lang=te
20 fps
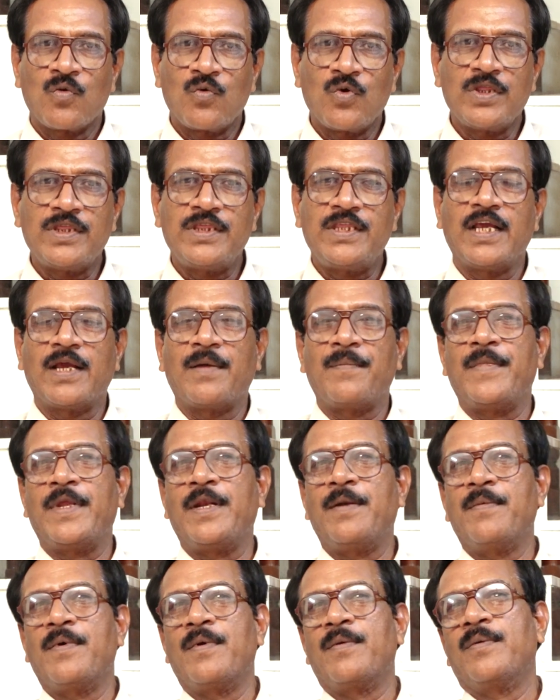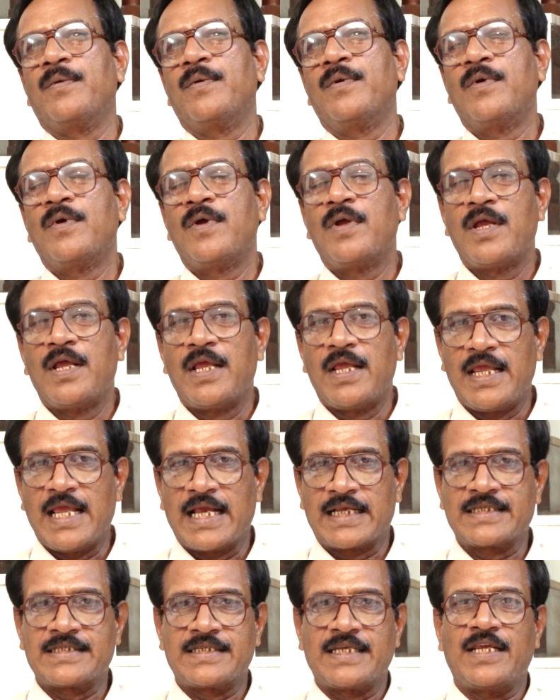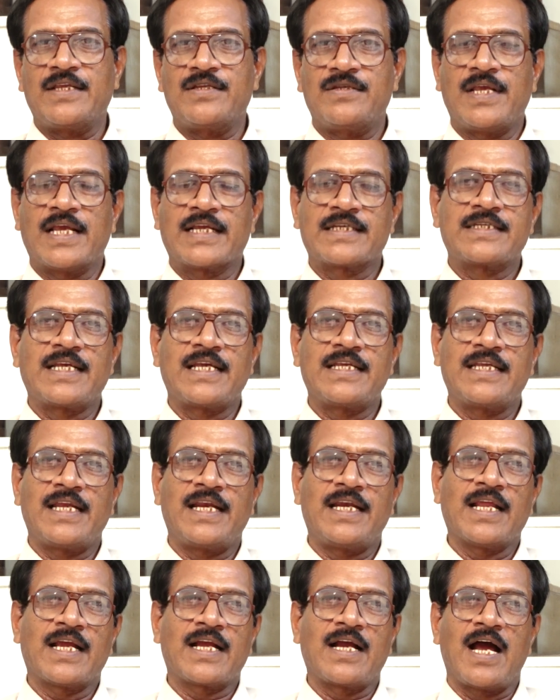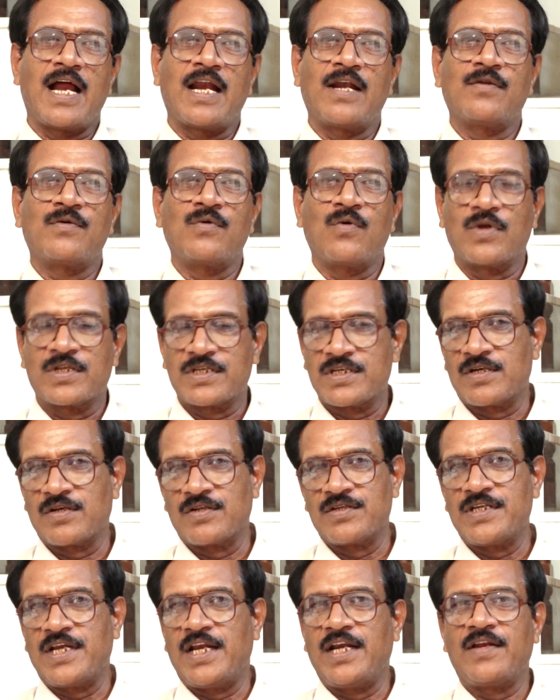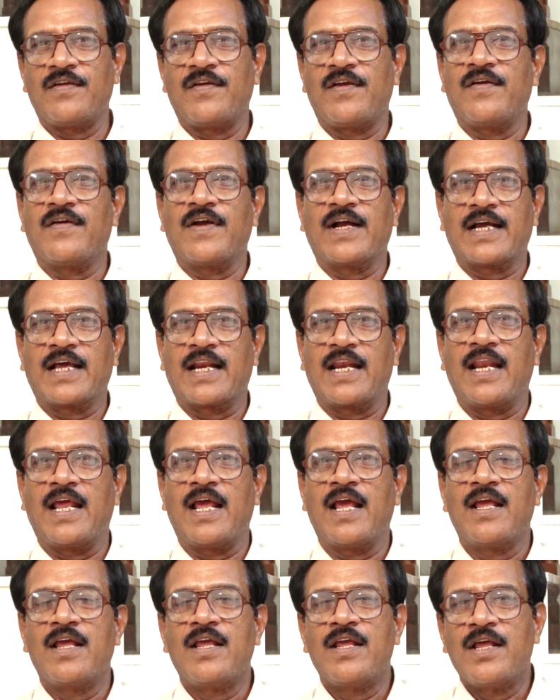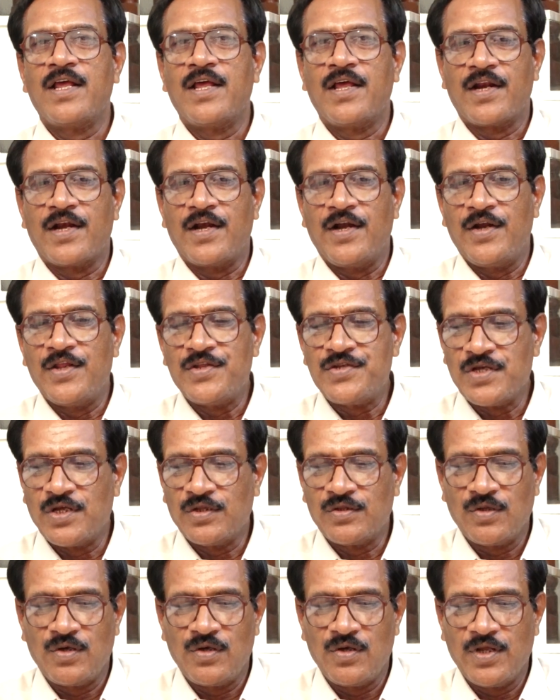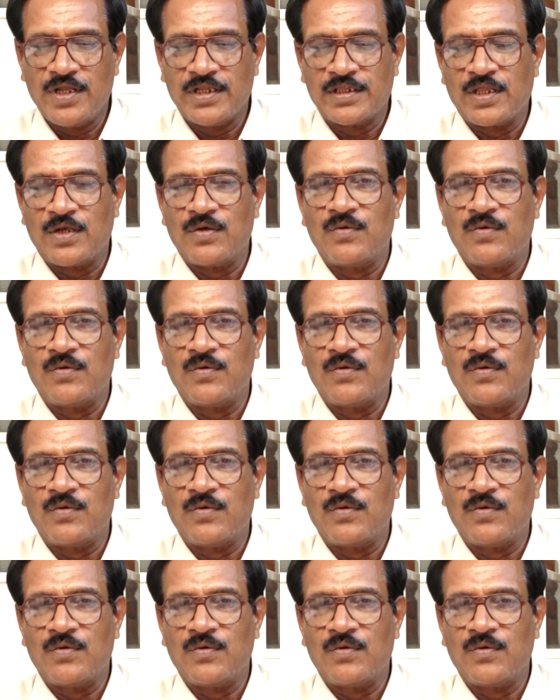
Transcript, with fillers: కొద్దిగా మినిమం ఎక్సర్సైజ్ ఎక్సర్సైజ్ అంటే కాళ్ళు వంచటం చేయటం ఏం అక్కర్లే రెండు చేతుల్లో ఇంత